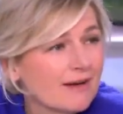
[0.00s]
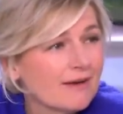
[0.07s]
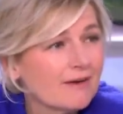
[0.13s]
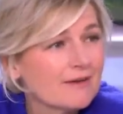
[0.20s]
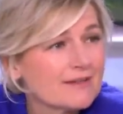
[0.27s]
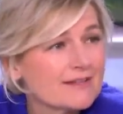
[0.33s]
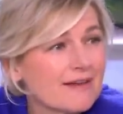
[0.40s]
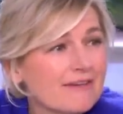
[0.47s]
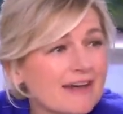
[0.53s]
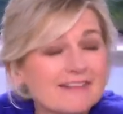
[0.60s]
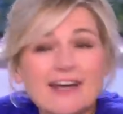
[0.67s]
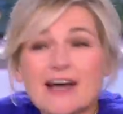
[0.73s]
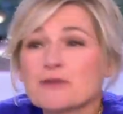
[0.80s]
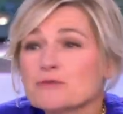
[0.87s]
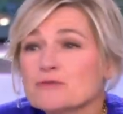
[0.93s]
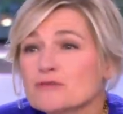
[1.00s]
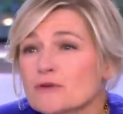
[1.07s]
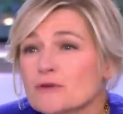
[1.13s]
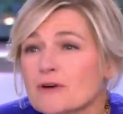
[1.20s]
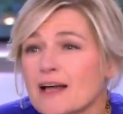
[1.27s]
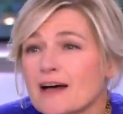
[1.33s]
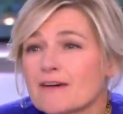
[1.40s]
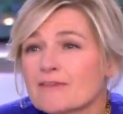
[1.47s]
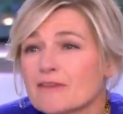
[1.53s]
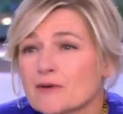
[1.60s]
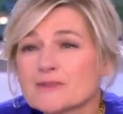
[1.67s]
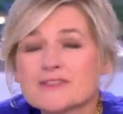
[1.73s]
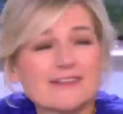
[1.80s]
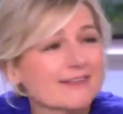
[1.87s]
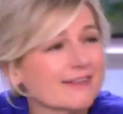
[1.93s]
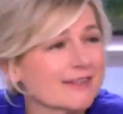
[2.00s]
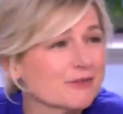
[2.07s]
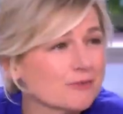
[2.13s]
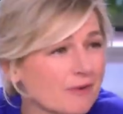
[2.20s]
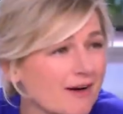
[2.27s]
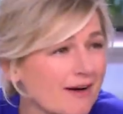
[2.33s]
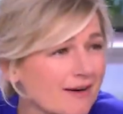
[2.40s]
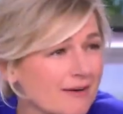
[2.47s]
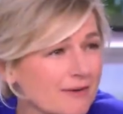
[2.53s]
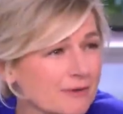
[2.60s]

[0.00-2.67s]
Euh, ça va être à nouveau la France des territoires